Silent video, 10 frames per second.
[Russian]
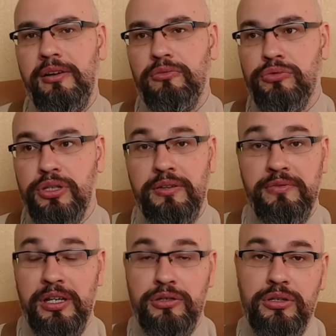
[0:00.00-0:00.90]
уже
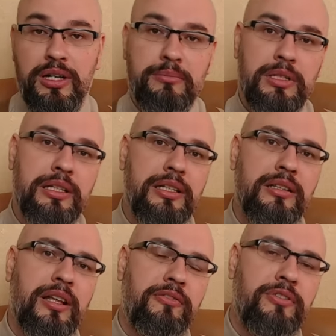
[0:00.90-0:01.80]
вечером
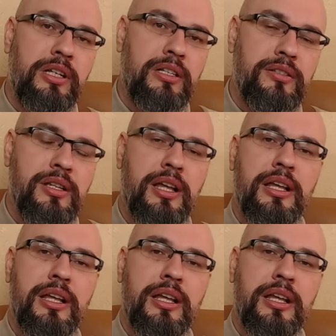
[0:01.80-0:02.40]
Ирина Фриз